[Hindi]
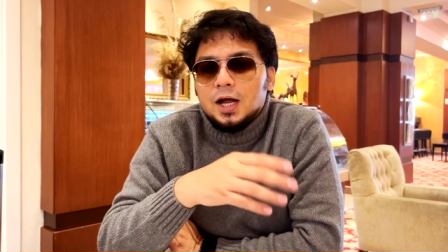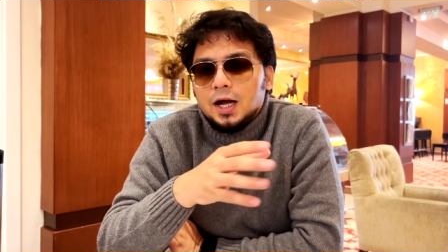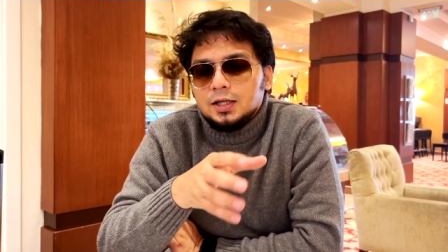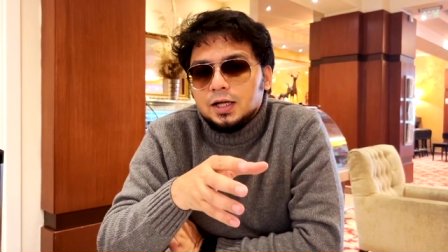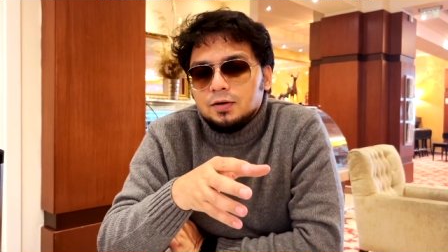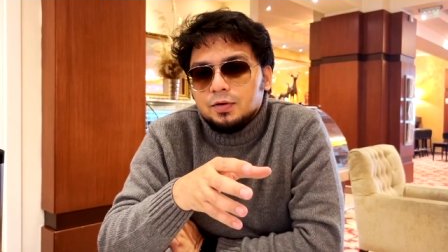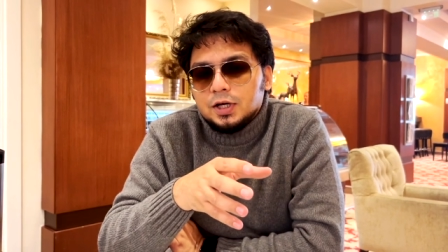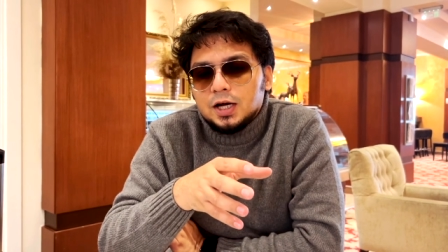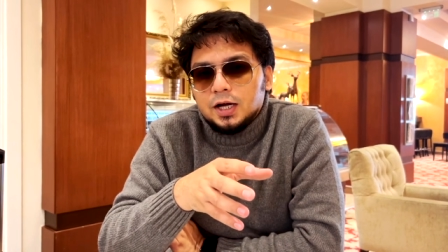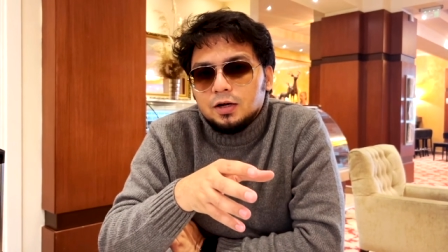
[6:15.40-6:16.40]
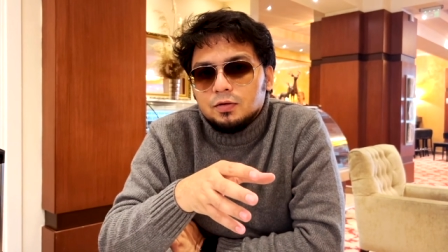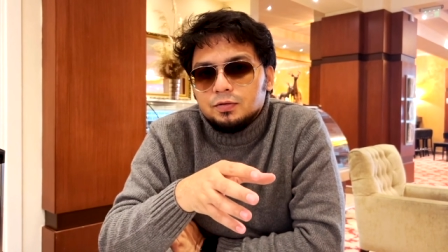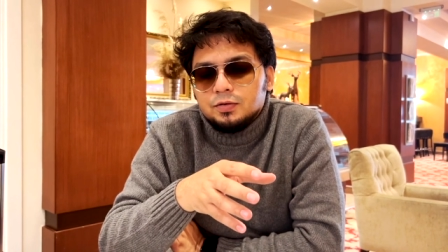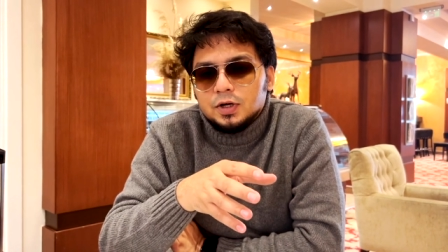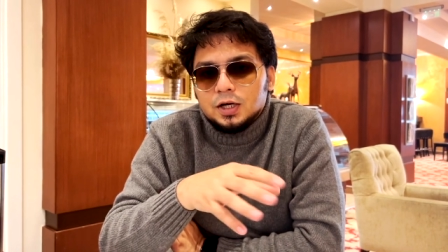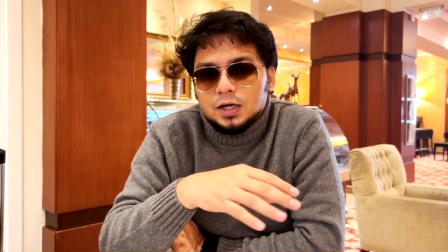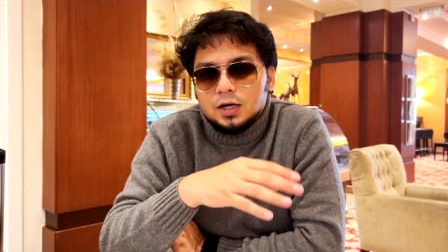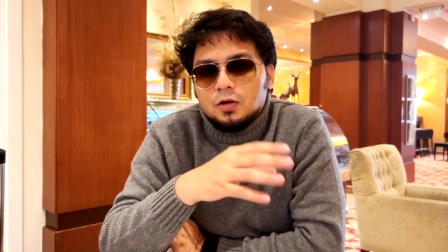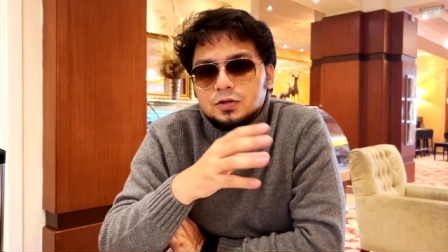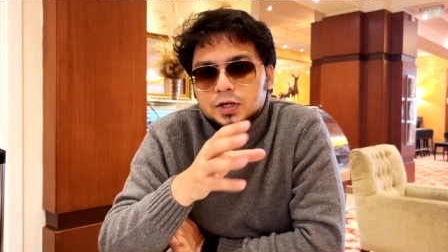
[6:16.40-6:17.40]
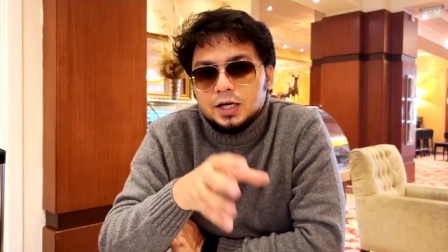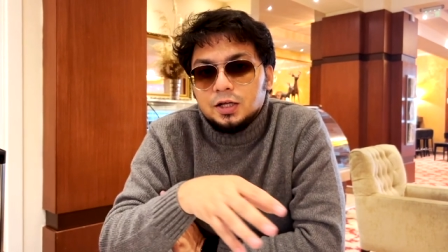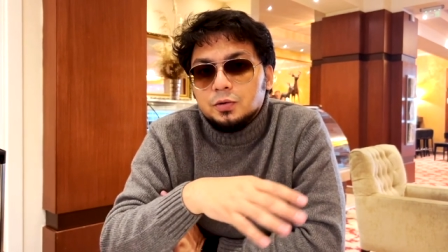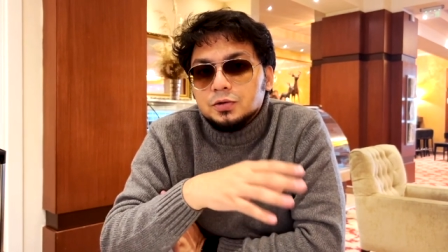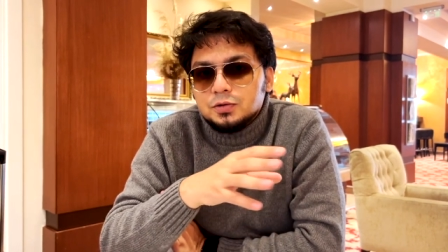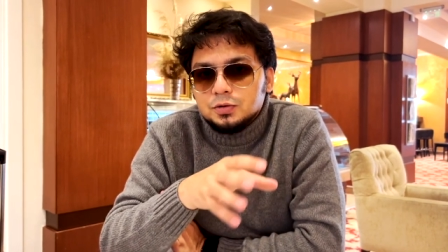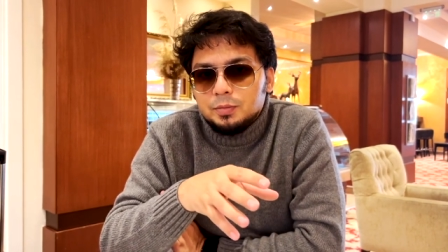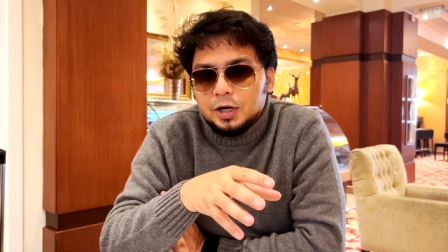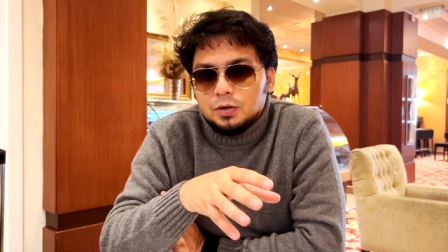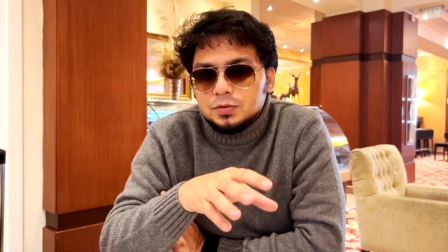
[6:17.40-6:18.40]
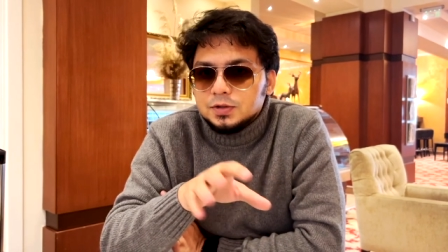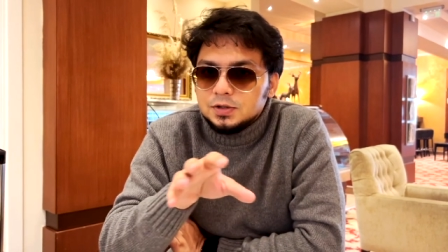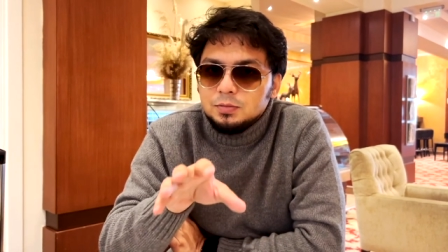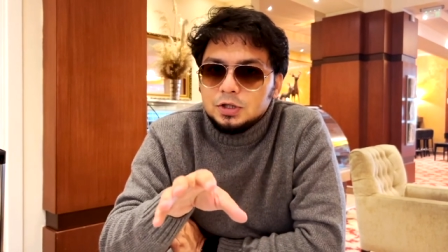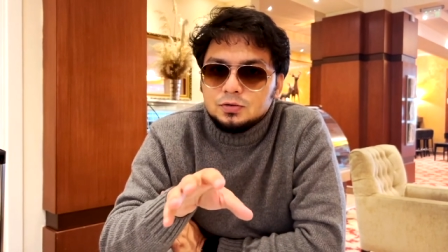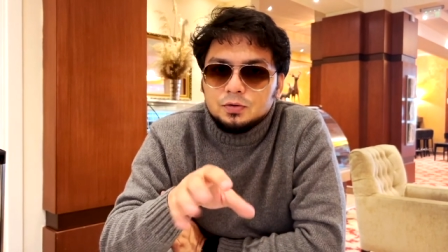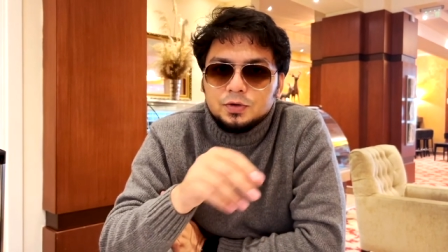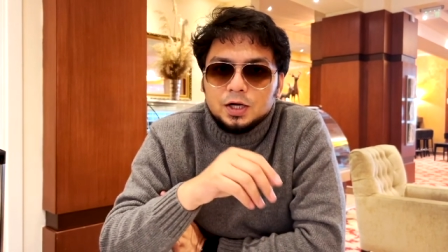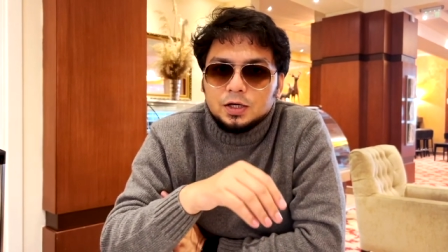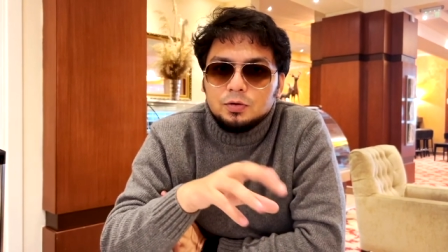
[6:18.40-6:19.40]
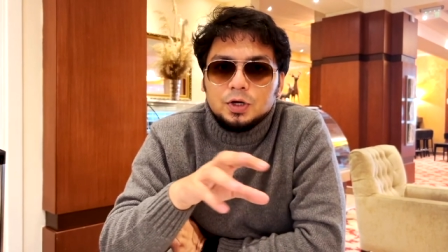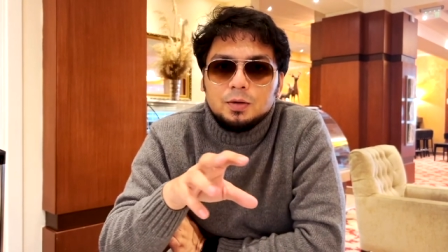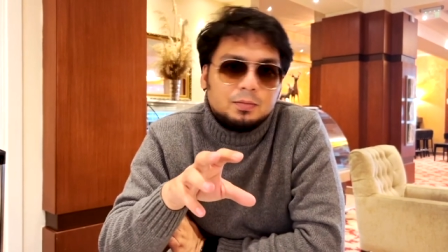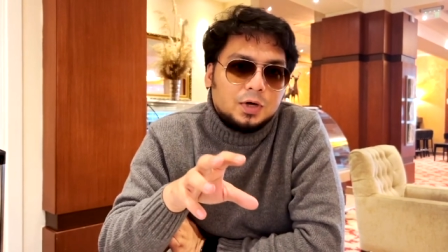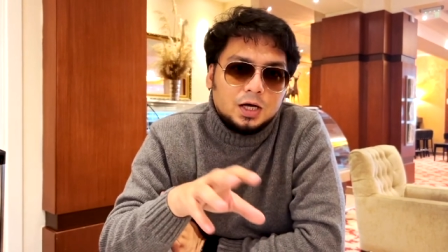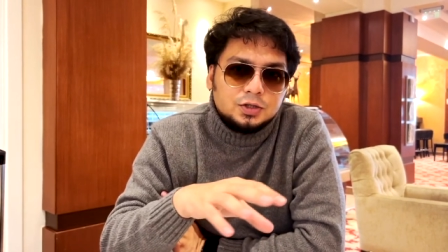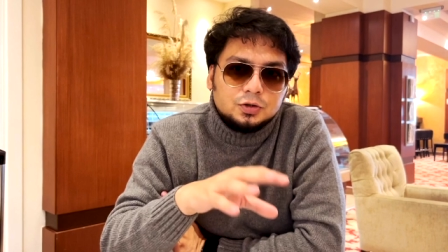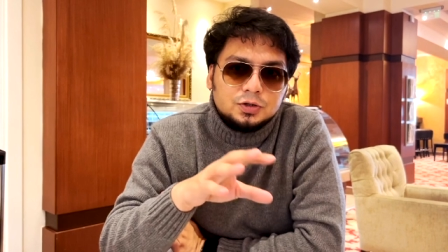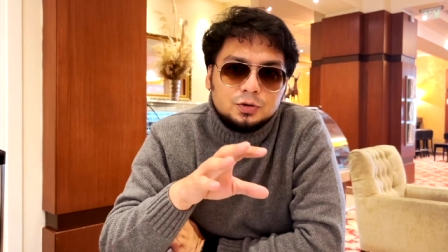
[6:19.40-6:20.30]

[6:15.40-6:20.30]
एंड देन वी काइंड ऑफ ऑल्सो गेट यूज टू द मेट्रो सिस्टम इन सोफिया क्योंकि हम आज